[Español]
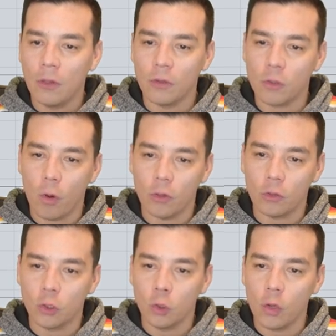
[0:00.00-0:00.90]
Entonces,
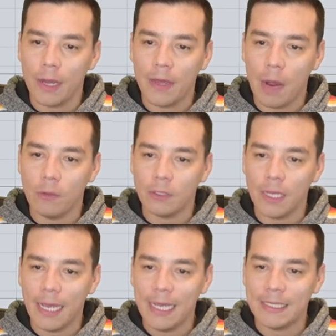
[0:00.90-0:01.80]
cuando surge,
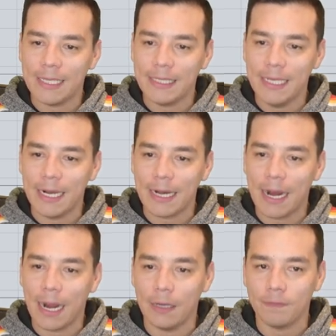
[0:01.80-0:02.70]
digamos, este
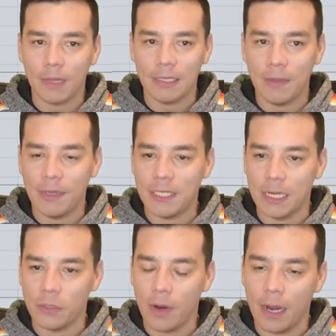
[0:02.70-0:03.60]
cierre acá, este
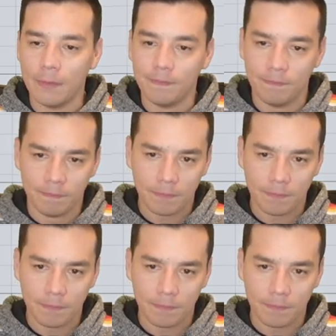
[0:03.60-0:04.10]
mechazo acá,